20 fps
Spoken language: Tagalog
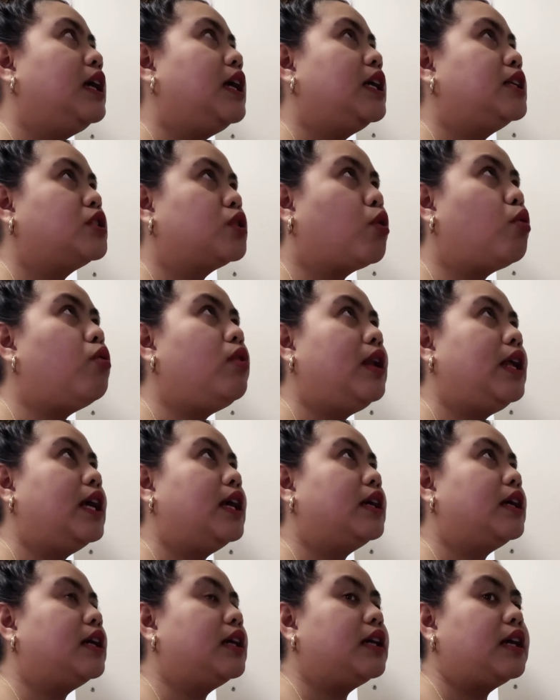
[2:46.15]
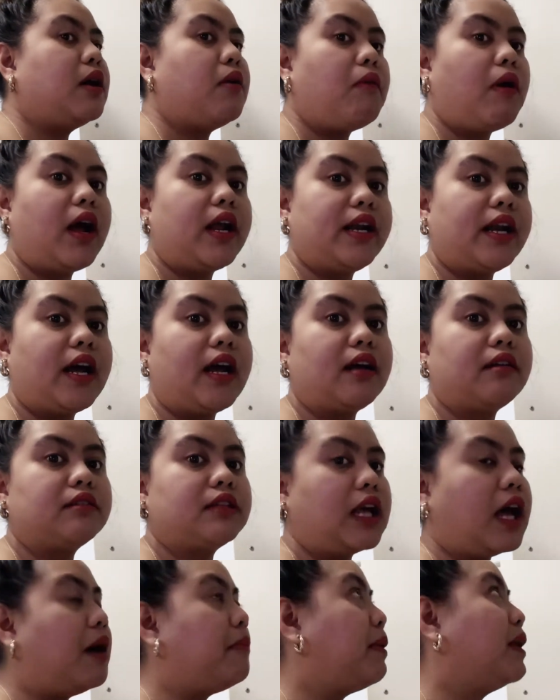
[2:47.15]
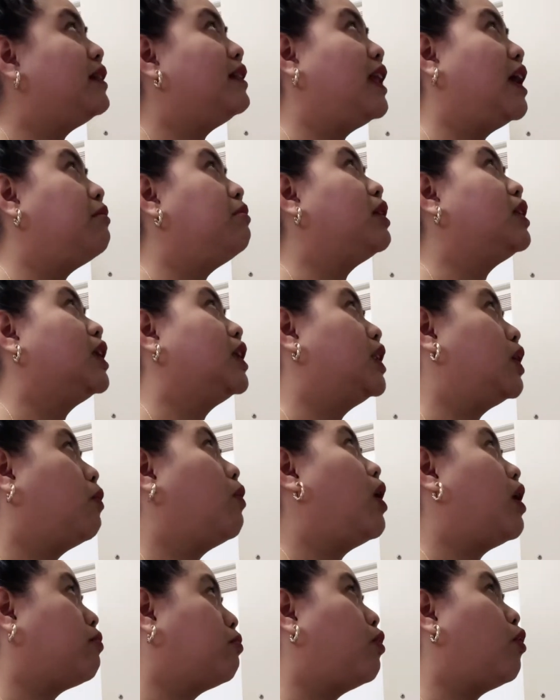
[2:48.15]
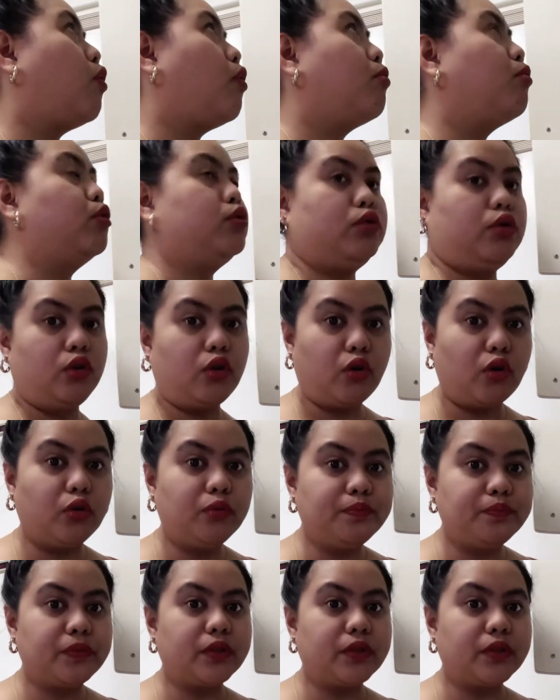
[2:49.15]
schooling gawa ng nakapandemic na daw ang buong mundo.